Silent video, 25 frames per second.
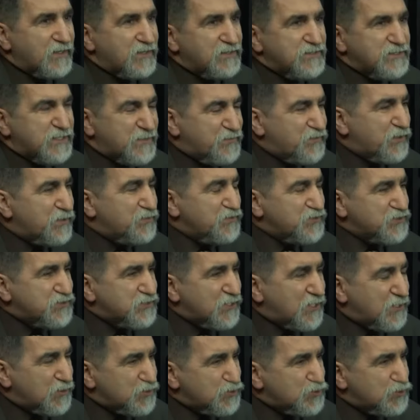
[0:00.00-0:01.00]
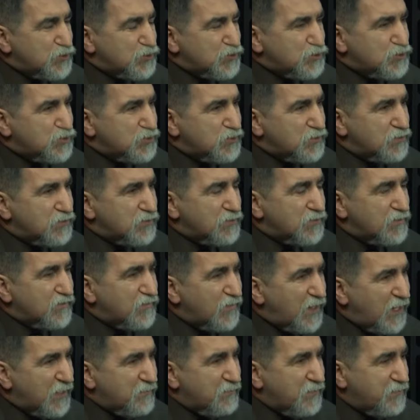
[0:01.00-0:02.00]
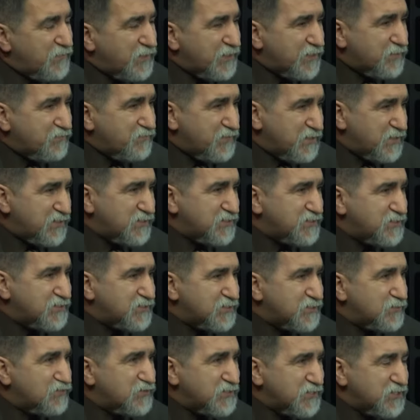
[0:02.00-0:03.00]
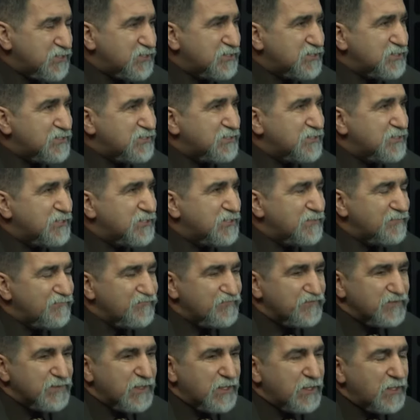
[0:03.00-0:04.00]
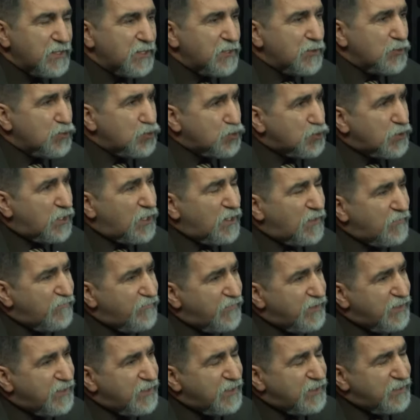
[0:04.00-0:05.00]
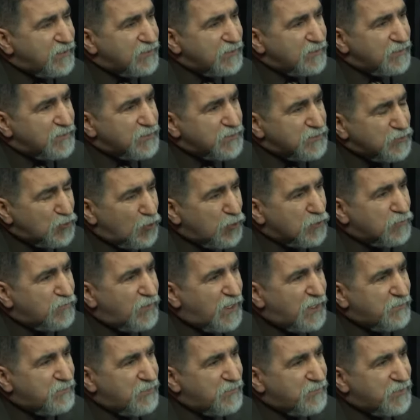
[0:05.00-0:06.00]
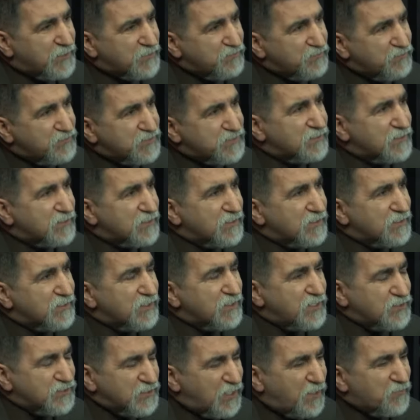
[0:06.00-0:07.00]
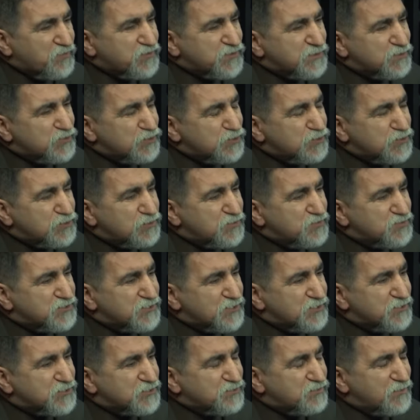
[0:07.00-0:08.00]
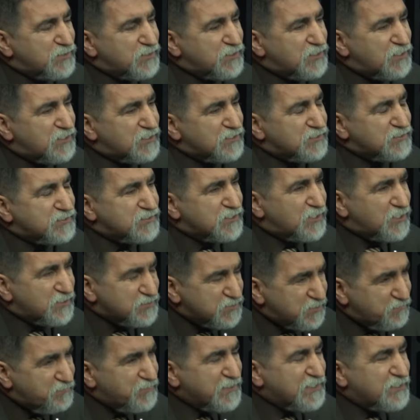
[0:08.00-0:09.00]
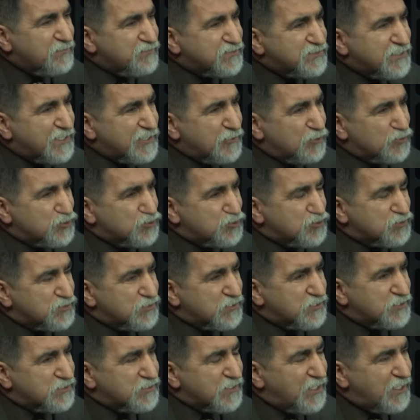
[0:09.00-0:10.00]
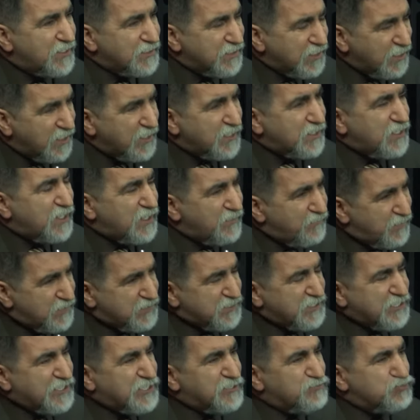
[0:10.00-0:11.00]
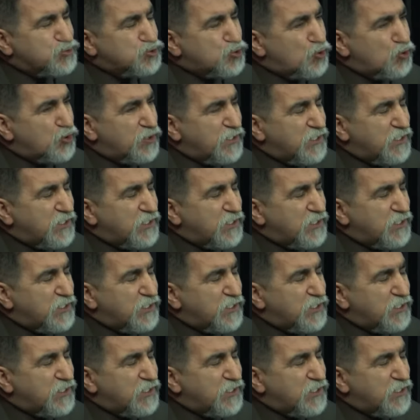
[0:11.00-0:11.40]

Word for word: yapamayacağın sözü vermemek birincisi bu. İkincisi de hurafeye yol vermemek. Biz yaptığımız tüm çalışmalar sadece bilimsel olsun dedik. Yani evet ilim çok